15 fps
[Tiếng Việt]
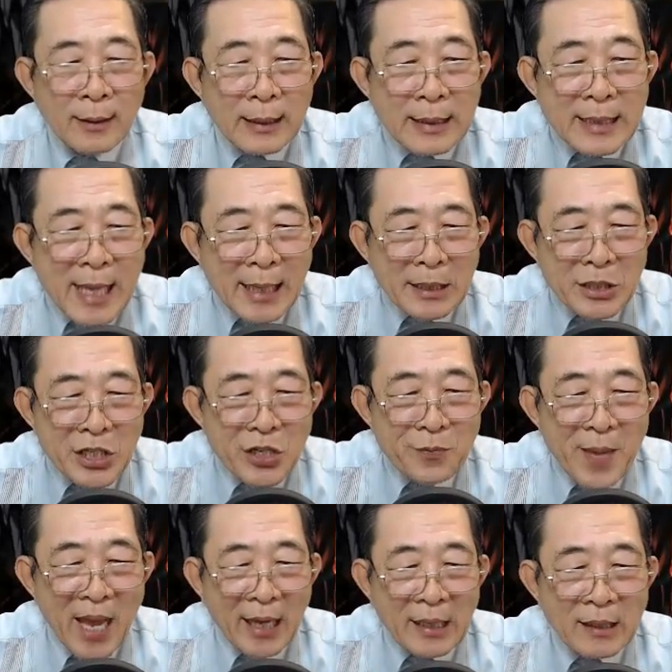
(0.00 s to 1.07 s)
Nhanh như
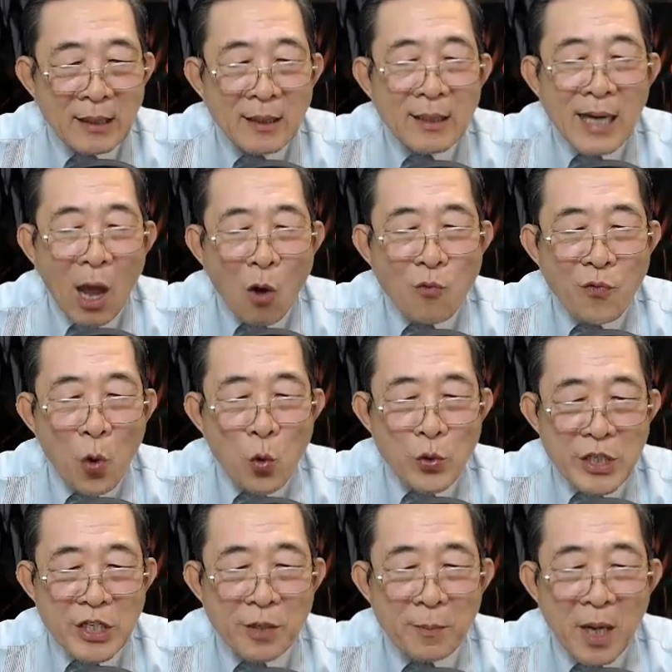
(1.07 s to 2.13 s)
vậy, lão phu
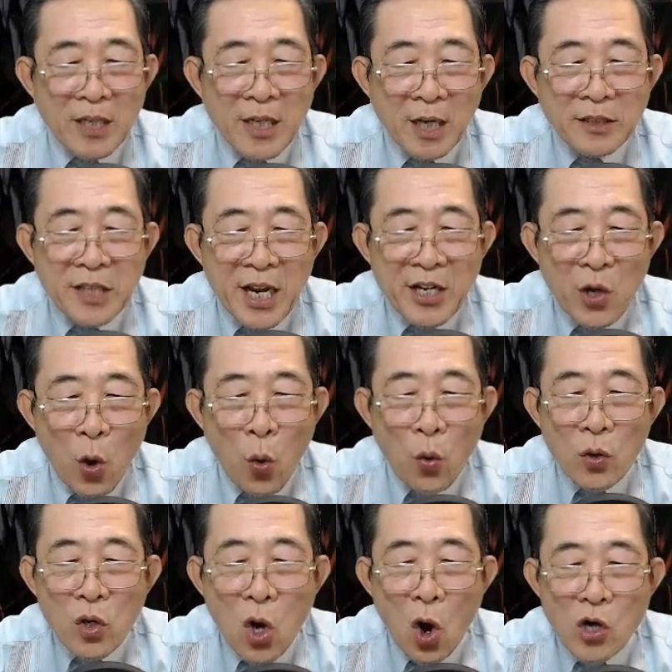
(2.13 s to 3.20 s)
vừa mới đến đế đô
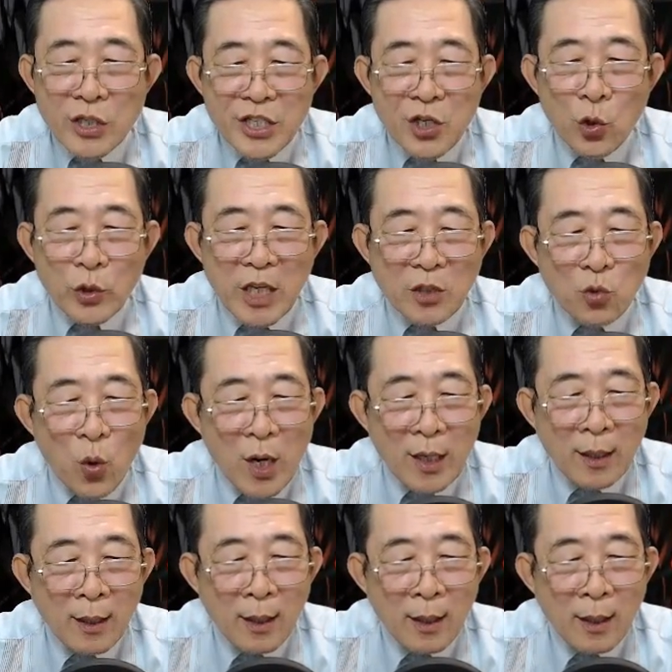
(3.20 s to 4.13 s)
còn chưa có chỉnh quân.